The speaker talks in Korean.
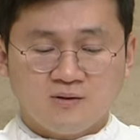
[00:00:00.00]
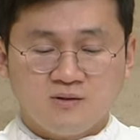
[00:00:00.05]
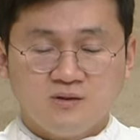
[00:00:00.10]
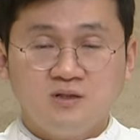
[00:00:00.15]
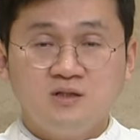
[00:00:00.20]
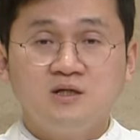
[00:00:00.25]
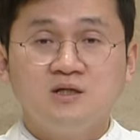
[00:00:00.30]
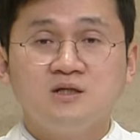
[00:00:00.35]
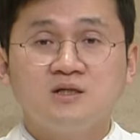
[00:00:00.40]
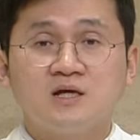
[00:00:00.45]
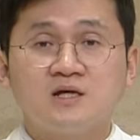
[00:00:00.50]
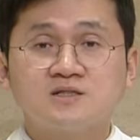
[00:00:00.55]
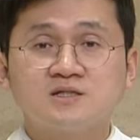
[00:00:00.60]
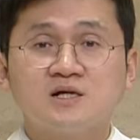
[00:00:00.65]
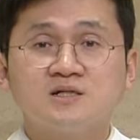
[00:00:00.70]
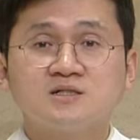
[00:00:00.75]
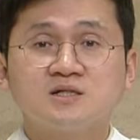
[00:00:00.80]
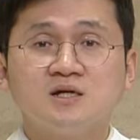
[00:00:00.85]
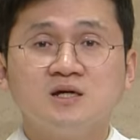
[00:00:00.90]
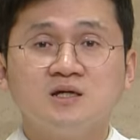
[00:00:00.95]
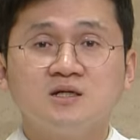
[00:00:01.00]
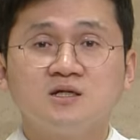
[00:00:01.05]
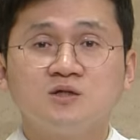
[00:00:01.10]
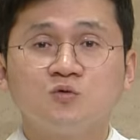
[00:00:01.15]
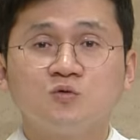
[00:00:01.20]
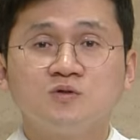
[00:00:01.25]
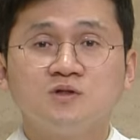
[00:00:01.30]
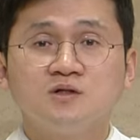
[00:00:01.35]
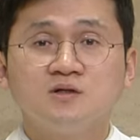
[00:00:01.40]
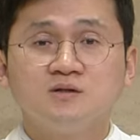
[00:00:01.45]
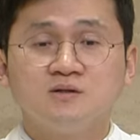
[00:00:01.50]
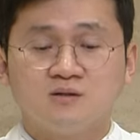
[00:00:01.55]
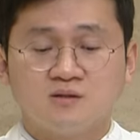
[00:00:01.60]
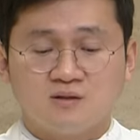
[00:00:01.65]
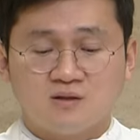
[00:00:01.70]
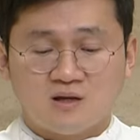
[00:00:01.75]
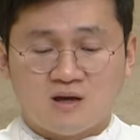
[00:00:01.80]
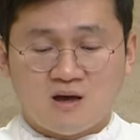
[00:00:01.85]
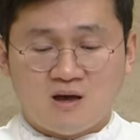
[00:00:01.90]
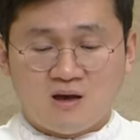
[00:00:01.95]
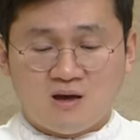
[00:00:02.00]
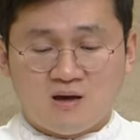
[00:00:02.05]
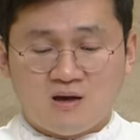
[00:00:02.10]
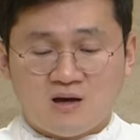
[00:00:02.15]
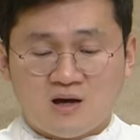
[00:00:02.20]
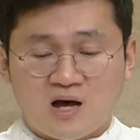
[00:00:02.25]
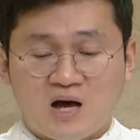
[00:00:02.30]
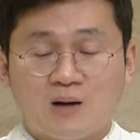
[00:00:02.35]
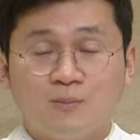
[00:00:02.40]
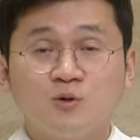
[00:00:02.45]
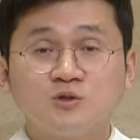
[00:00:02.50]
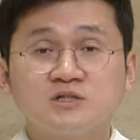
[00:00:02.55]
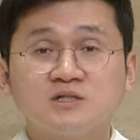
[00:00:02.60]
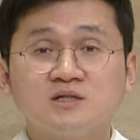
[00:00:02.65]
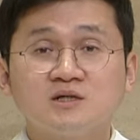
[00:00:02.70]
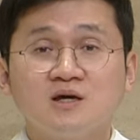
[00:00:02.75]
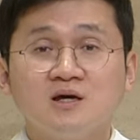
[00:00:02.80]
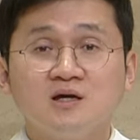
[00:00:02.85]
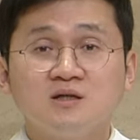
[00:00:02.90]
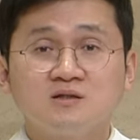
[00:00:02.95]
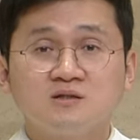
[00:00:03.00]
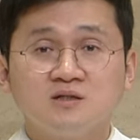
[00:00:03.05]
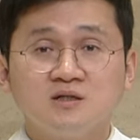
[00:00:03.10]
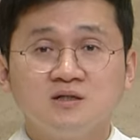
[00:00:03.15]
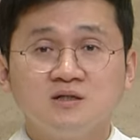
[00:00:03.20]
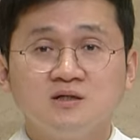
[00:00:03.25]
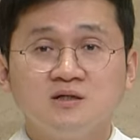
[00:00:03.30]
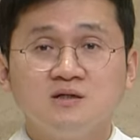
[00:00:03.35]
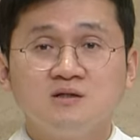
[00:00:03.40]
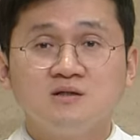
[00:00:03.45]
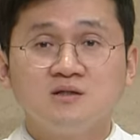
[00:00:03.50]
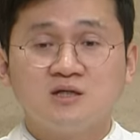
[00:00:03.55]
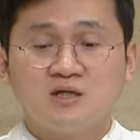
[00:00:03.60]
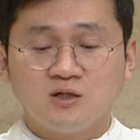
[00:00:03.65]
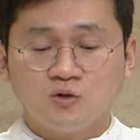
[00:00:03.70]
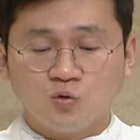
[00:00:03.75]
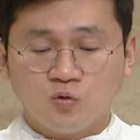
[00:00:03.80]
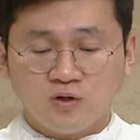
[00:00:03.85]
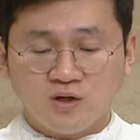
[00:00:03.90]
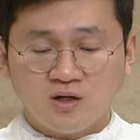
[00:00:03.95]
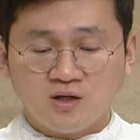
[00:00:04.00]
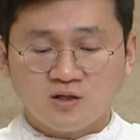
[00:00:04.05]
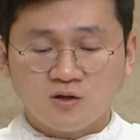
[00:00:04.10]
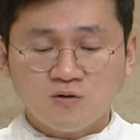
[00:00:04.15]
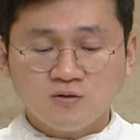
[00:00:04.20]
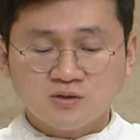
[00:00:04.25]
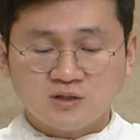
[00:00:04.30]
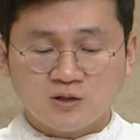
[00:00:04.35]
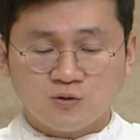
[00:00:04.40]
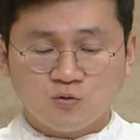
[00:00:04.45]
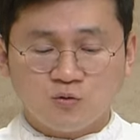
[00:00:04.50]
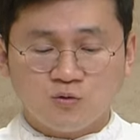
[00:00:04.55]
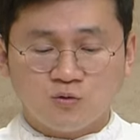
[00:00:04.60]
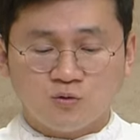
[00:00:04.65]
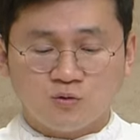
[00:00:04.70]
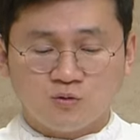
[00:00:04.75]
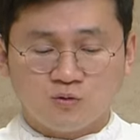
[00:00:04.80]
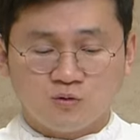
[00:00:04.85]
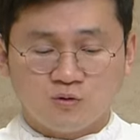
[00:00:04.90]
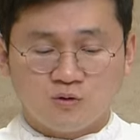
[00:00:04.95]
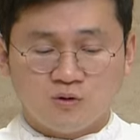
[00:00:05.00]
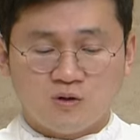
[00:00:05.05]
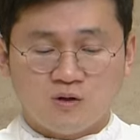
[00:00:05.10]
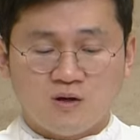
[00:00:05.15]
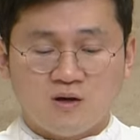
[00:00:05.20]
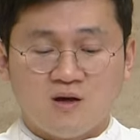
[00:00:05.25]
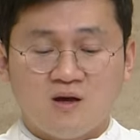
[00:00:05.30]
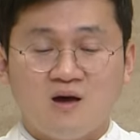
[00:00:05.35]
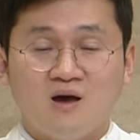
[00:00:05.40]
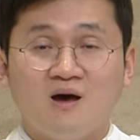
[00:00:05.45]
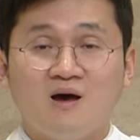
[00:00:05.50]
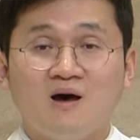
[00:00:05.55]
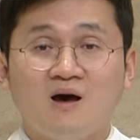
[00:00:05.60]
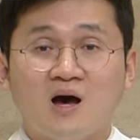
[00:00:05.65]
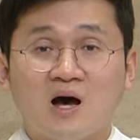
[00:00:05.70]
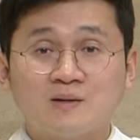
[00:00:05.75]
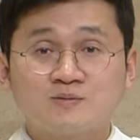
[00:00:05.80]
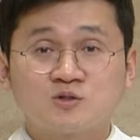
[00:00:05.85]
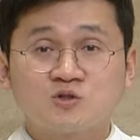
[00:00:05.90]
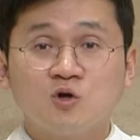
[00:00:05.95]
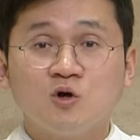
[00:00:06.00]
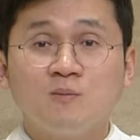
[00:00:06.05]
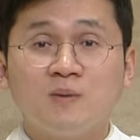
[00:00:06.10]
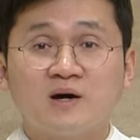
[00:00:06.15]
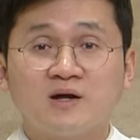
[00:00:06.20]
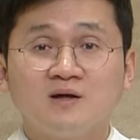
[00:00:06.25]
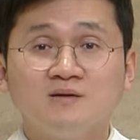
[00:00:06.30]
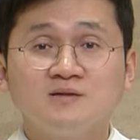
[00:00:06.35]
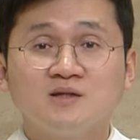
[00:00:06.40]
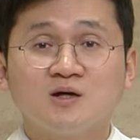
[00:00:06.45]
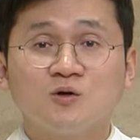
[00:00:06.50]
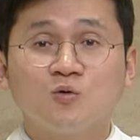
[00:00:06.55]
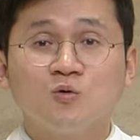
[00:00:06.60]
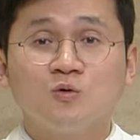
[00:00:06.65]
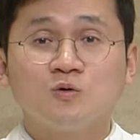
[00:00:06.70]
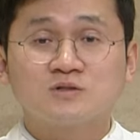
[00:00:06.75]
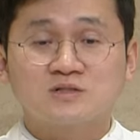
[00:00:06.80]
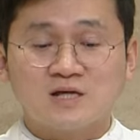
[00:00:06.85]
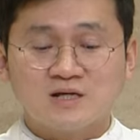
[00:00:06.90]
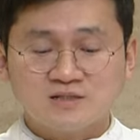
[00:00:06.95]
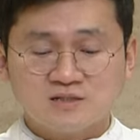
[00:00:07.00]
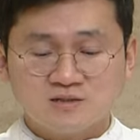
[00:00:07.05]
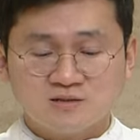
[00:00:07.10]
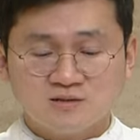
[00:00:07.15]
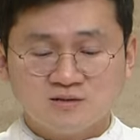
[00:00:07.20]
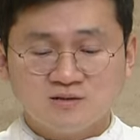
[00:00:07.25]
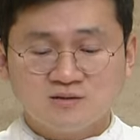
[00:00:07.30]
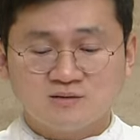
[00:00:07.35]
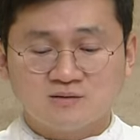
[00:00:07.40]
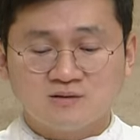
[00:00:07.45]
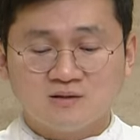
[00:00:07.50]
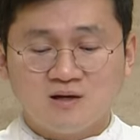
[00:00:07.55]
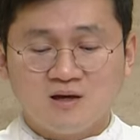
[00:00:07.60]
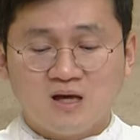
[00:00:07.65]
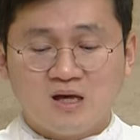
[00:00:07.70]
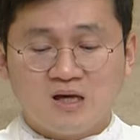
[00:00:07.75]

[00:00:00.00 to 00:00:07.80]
이 대사제의 기도는 아버지께 드리는 기도의 형태로 앞서 말한 대로 사실은